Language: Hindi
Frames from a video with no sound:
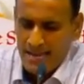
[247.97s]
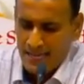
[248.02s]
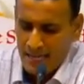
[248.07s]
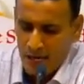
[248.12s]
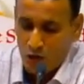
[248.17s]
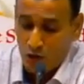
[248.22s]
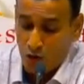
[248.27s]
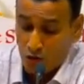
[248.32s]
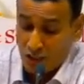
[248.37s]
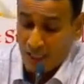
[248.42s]

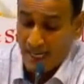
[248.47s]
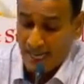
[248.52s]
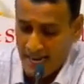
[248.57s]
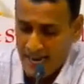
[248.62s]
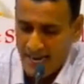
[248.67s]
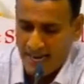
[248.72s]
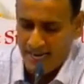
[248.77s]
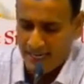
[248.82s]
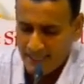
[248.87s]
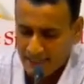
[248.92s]
लेकिन कुछ
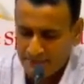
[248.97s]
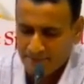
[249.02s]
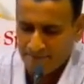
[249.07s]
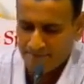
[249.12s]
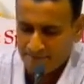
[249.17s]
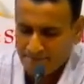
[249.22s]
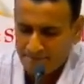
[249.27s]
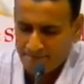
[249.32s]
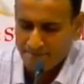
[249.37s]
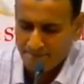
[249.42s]
हैं
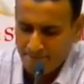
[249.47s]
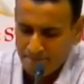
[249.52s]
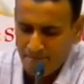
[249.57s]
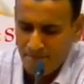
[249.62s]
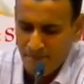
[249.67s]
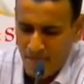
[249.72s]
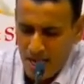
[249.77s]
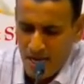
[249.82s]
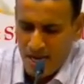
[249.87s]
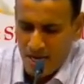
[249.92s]

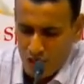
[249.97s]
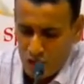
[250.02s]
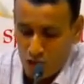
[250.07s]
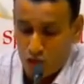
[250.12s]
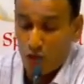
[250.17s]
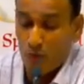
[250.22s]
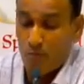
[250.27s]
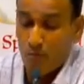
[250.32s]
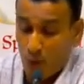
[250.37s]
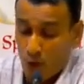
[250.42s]

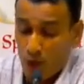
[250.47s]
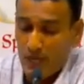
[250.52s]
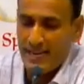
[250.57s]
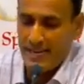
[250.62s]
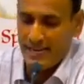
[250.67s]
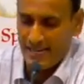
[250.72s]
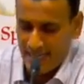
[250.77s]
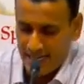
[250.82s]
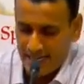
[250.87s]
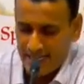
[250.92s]
जो
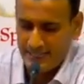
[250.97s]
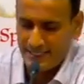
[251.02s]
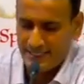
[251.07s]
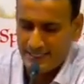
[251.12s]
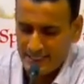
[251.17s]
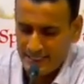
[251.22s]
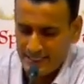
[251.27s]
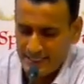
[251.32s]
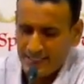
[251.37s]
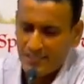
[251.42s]
बोलेंगे
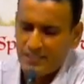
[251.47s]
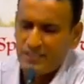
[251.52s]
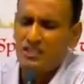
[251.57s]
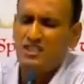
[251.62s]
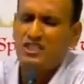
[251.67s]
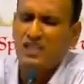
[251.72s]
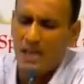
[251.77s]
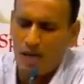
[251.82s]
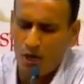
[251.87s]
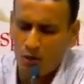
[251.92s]

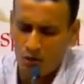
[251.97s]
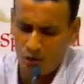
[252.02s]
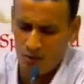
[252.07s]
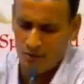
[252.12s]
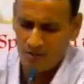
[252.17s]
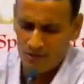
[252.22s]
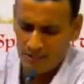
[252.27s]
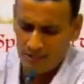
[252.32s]
जाओ